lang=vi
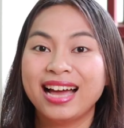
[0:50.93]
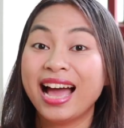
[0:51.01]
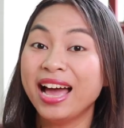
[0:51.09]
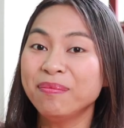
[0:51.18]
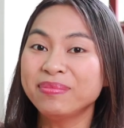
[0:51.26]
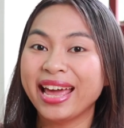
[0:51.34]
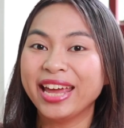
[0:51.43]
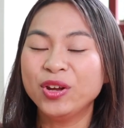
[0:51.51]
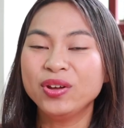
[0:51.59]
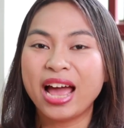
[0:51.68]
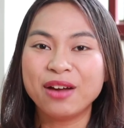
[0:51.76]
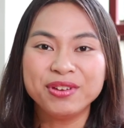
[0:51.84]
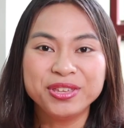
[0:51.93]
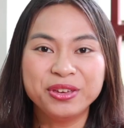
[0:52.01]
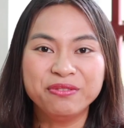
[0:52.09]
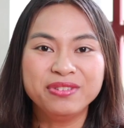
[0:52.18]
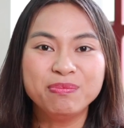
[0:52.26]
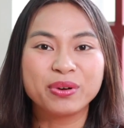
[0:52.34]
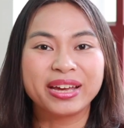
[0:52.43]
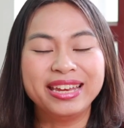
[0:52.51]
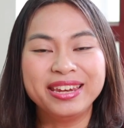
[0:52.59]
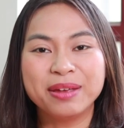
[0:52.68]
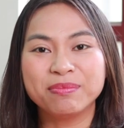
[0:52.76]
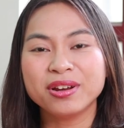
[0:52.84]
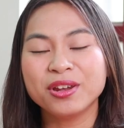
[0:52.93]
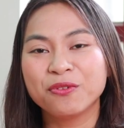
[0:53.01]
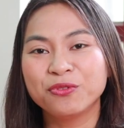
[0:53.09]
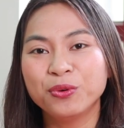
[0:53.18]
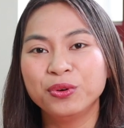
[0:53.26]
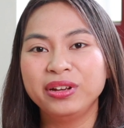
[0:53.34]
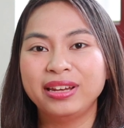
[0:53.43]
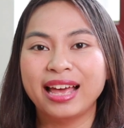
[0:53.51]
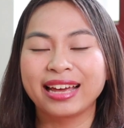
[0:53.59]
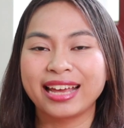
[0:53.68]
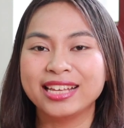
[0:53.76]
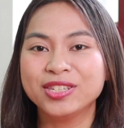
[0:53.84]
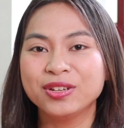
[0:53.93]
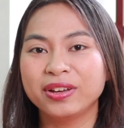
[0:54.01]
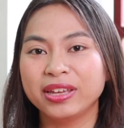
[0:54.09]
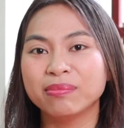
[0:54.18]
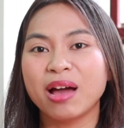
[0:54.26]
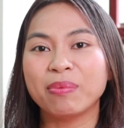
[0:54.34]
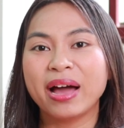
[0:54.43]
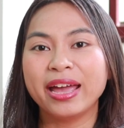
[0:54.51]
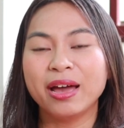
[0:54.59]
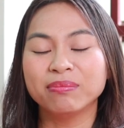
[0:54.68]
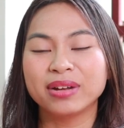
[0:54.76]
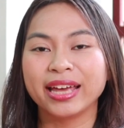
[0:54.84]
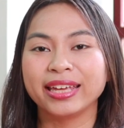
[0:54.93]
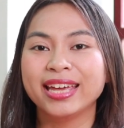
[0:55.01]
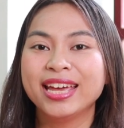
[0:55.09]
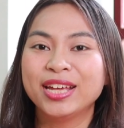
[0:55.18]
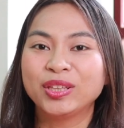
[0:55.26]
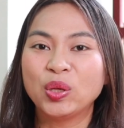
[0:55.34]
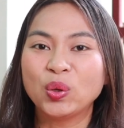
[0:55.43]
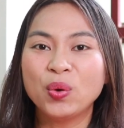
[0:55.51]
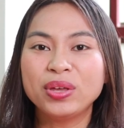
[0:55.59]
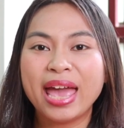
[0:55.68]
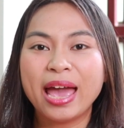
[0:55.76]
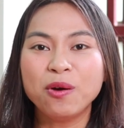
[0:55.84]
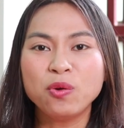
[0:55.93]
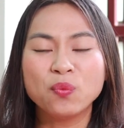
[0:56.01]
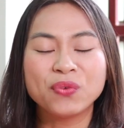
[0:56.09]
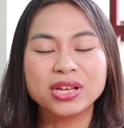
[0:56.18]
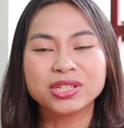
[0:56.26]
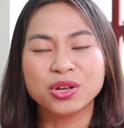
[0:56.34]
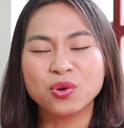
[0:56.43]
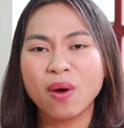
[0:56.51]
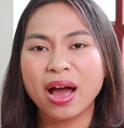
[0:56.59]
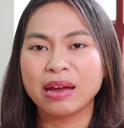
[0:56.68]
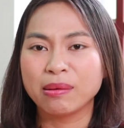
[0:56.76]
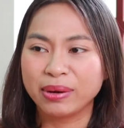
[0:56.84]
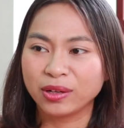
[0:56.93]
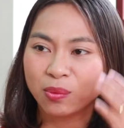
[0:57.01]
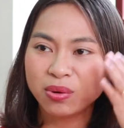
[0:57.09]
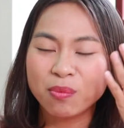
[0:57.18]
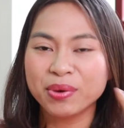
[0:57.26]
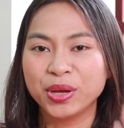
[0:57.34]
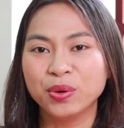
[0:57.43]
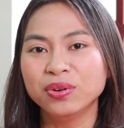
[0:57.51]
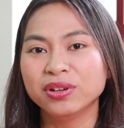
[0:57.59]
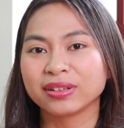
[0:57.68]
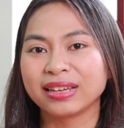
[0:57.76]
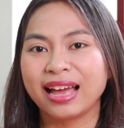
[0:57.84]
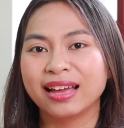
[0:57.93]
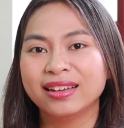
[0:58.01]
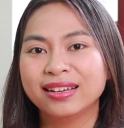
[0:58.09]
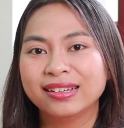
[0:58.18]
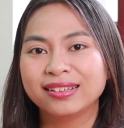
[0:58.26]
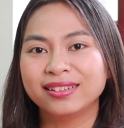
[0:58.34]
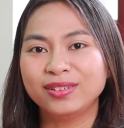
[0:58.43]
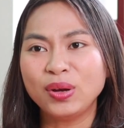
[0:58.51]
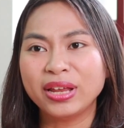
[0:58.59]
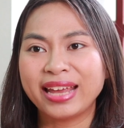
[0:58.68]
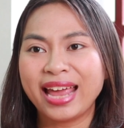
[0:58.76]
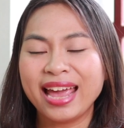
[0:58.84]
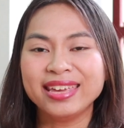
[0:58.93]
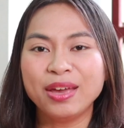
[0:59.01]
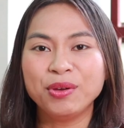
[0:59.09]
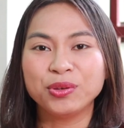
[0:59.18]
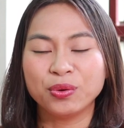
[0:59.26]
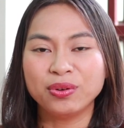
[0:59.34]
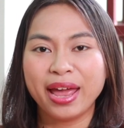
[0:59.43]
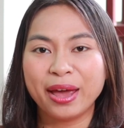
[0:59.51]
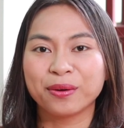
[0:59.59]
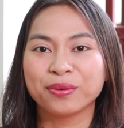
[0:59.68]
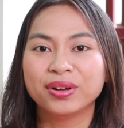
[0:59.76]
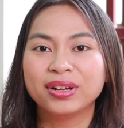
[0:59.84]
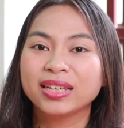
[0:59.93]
Hai âm này nó gắn với Diễm với một kỷ niệm rất là vui là ngày xưa khi Diễm học hai âm này thì cô giáo cũng phải sửa hoài mà mình cũng không hiểu được là nó lại khác nhau như chỗ nào.